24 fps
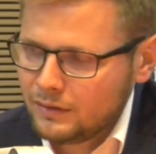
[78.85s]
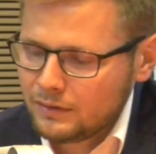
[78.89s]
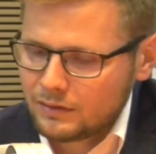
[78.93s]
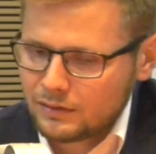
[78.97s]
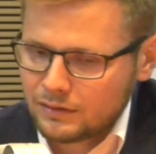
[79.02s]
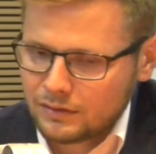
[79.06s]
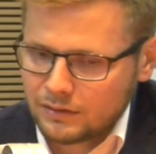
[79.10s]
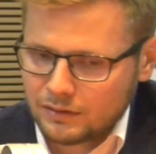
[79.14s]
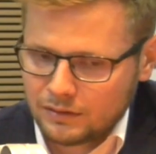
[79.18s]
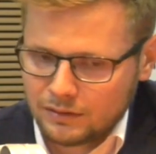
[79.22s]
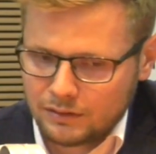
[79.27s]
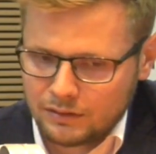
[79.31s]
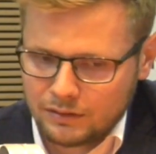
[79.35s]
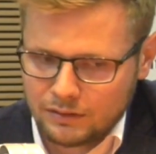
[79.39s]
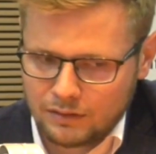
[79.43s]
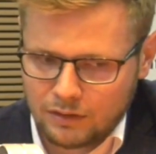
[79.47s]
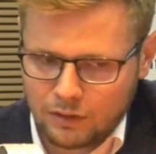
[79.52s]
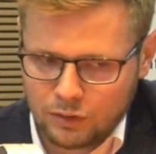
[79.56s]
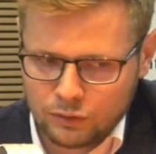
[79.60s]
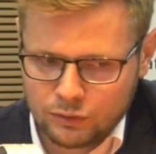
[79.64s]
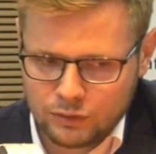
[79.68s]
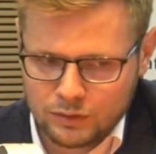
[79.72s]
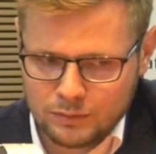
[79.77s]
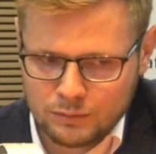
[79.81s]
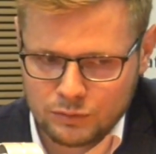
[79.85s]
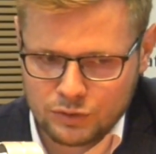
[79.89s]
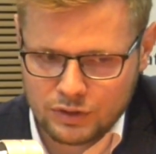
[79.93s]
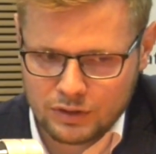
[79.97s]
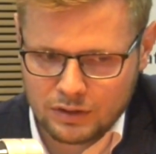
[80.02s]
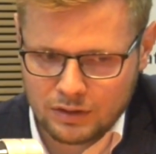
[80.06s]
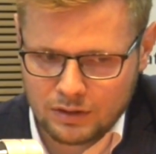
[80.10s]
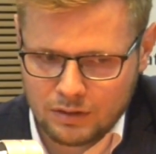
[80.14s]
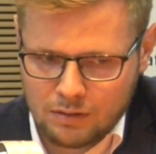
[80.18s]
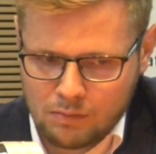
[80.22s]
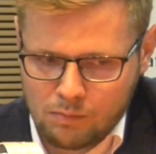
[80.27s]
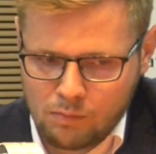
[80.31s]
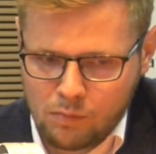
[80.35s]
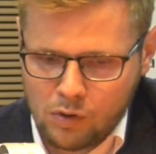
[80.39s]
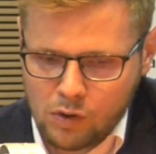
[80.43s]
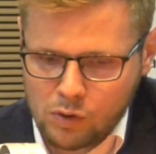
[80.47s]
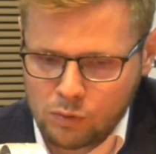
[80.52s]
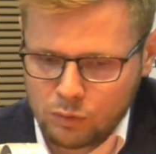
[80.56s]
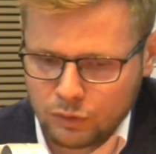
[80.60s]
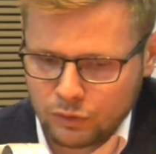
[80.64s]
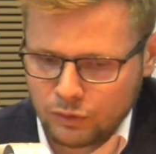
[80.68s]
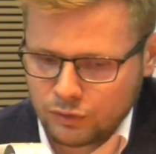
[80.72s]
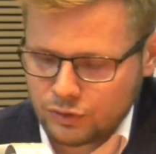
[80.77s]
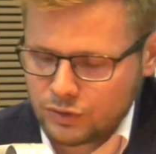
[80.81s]
e, o tym, że
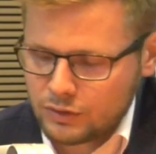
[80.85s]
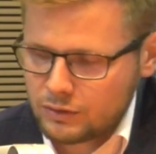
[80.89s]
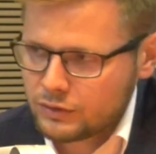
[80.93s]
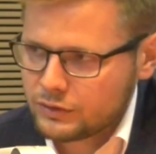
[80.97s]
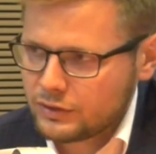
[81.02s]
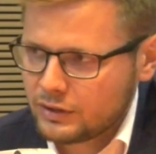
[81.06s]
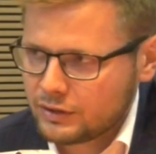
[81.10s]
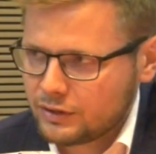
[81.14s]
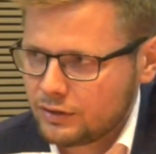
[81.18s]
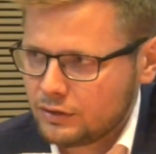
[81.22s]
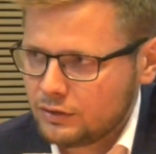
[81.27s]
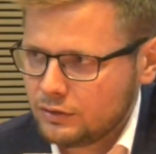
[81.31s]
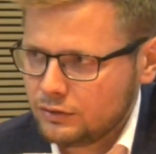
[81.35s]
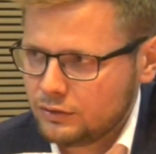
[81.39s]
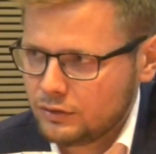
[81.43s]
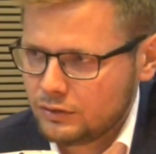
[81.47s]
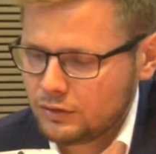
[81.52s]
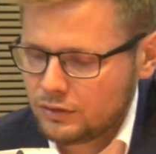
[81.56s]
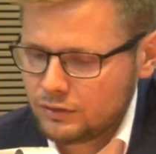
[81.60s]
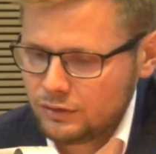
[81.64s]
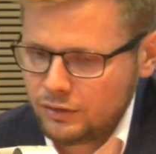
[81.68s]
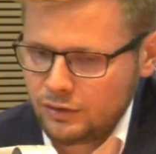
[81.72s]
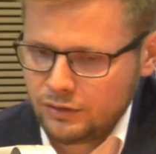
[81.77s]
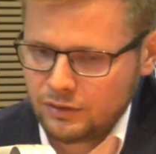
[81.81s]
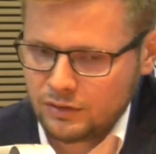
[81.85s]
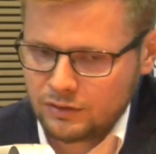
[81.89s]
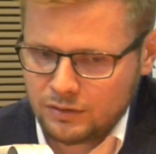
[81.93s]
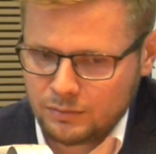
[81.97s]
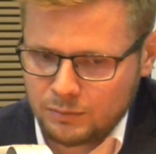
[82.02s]
mogło do czegoś takiego dochodzić,